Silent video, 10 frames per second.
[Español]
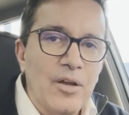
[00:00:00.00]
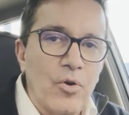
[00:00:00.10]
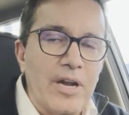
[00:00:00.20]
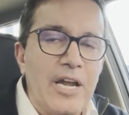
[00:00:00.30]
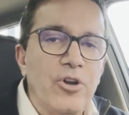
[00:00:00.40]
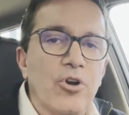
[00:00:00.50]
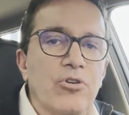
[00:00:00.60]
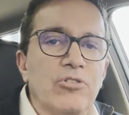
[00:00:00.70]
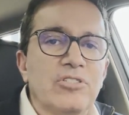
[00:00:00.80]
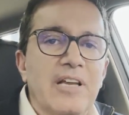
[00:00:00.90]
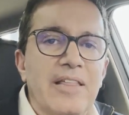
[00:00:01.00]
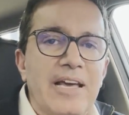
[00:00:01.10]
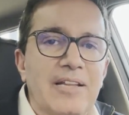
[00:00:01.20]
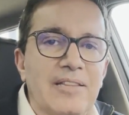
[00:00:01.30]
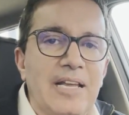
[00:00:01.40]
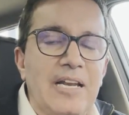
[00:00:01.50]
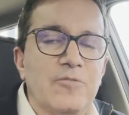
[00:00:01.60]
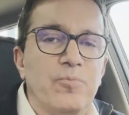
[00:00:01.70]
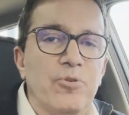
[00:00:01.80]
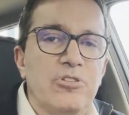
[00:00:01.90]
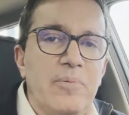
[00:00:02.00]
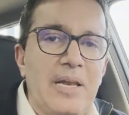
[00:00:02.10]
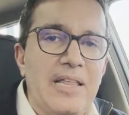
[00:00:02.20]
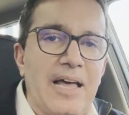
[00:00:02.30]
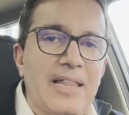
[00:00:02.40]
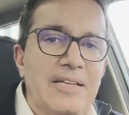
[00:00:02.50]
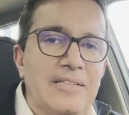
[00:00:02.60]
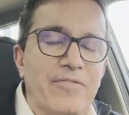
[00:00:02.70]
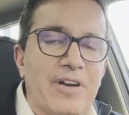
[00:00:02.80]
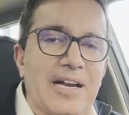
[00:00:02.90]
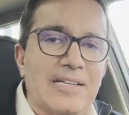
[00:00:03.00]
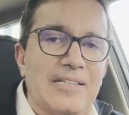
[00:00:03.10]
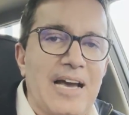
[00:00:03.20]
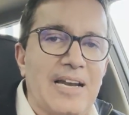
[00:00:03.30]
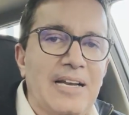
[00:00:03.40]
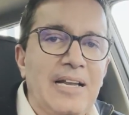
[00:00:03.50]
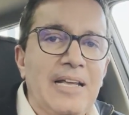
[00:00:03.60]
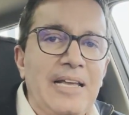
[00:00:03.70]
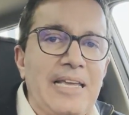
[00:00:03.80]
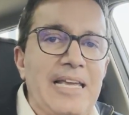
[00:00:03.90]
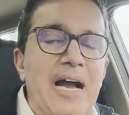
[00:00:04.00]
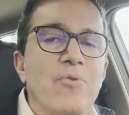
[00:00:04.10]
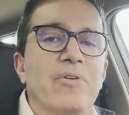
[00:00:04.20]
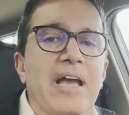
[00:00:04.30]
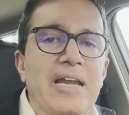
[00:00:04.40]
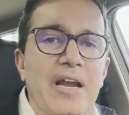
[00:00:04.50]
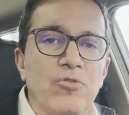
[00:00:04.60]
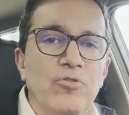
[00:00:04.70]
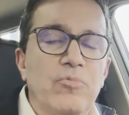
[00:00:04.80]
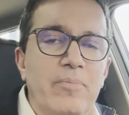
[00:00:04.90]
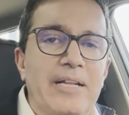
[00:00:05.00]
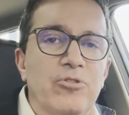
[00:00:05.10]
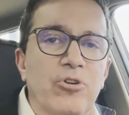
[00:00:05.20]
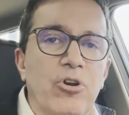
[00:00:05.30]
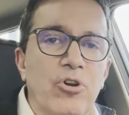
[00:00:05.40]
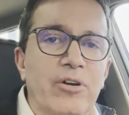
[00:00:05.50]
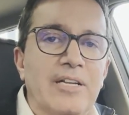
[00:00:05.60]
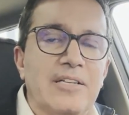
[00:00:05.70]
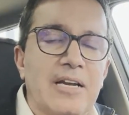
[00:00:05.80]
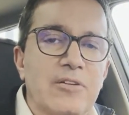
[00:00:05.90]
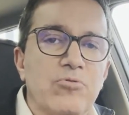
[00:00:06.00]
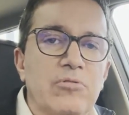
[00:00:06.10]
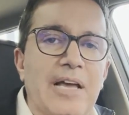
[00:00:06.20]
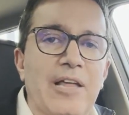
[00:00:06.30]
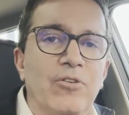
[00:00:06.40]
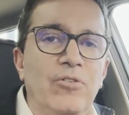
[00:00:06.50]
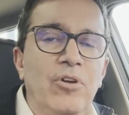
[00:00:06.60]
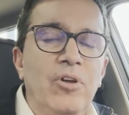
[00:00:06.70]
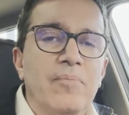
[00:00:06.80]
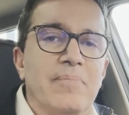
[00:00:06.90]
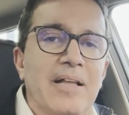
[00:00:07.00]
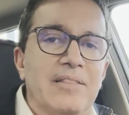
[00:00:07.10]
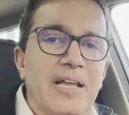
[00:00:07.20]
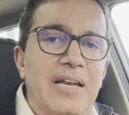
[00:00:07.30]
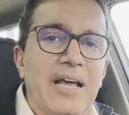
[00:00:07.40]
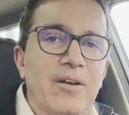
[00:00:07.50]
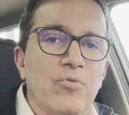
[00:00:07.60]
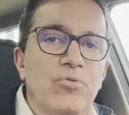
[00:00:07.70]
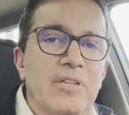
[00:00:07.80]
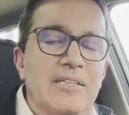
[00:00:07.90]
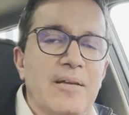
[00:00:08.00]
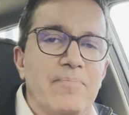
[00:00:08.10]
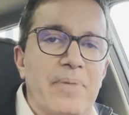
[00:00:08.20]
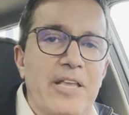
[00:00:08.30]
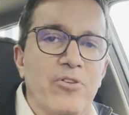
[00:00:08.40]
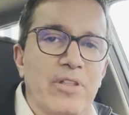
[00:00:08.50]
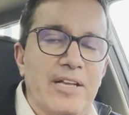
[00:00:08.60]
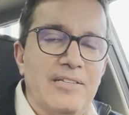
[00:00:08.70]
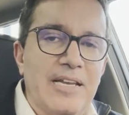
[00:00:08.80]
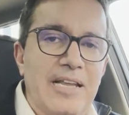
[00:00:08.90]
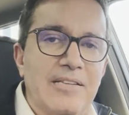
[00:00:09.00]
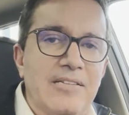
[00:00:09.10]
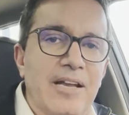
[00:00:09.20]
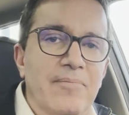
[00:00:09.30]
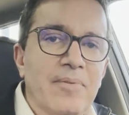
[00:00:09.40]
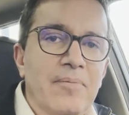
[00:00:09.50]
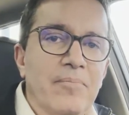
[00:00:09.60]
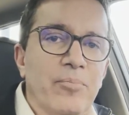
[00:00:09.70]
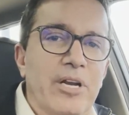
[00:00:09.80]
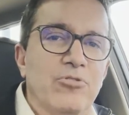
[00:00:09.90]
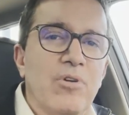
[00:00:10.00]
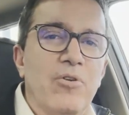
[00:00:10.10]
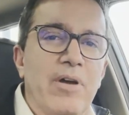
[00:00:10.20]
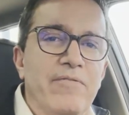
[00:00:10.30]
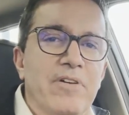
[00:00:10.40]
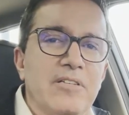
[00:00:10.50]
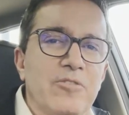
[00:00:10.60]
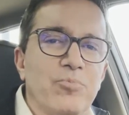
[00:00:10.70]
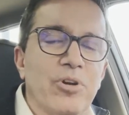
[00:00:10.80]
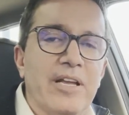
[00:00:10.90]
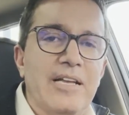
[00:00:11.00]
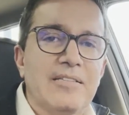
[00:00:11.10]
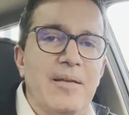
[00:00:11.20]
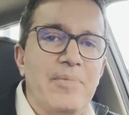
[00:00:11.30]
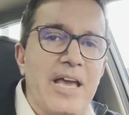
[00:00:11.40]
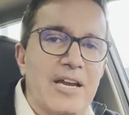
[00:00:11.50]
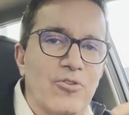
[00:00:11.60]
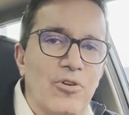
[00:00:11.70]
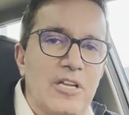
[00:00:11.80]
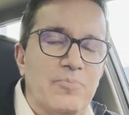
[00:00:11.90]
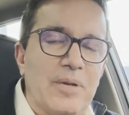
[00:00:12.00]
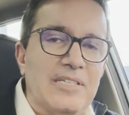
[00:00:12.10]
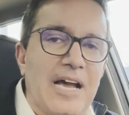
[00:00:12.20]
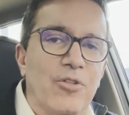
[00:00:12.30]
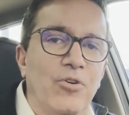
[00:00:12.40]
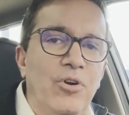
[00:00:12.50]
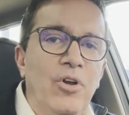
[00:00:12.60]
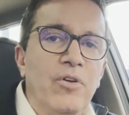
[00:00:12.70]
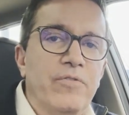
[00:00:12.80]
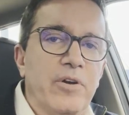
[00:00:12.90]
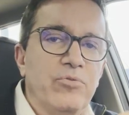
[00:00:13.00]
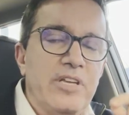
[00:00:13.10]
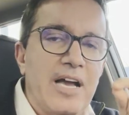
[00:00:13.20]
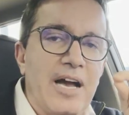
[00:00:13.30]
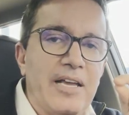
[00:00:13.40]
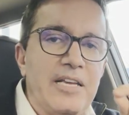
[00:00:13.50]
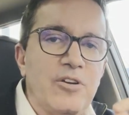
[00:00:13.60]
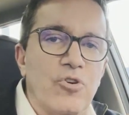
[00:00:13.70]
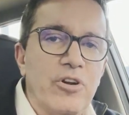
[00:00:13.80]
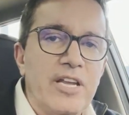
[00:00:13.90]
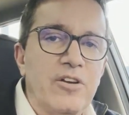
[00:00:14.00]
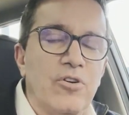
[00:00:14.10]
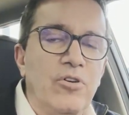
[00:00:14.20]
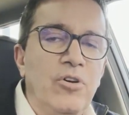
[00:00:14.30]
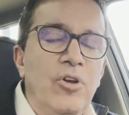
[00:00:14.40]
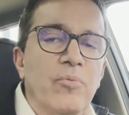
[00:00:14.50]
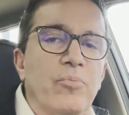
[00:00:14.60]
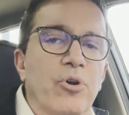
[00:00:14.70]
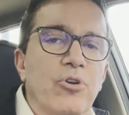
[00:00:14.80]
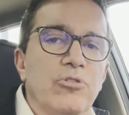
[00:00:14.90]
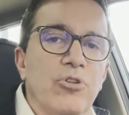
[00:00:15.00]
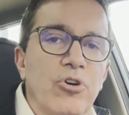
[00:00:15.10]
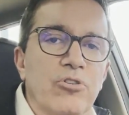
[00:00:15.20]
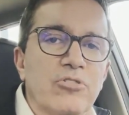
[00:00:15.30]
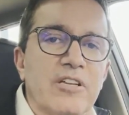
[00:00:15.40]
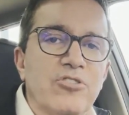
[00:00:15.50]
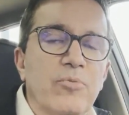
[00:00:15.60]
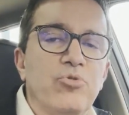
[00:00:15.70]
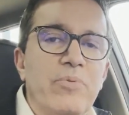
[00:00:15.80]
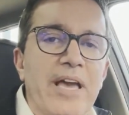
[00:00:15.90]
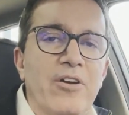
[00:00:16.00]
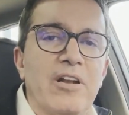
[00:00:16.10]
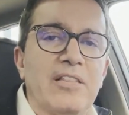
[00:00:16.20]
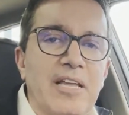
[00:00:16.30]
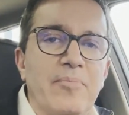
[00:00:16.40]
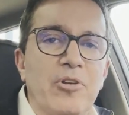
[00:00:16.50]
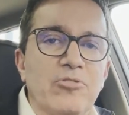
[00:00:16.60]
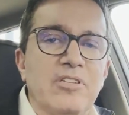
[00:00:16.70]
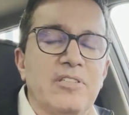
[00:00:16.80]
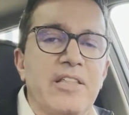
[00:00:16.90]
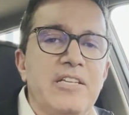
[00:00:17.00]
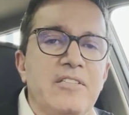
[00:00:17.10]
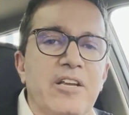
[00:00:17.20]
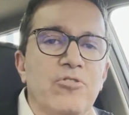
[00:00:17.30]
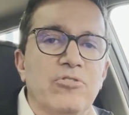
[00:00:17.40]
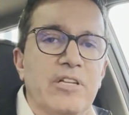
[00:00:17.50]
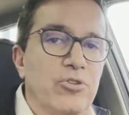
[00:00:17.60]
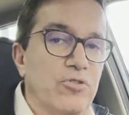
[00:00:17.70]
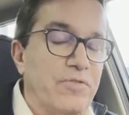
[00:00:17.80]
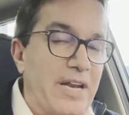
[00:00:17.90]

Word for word: con el no concederte las posibilidades de fracasar y aunque en algún momento no logres el resultado, mantener un desempeño de excelencia. Por eso hago énfasis, porque este miércoles pasado fue un día icónico por los logros que se obtuvieron en términos estadísticos en dos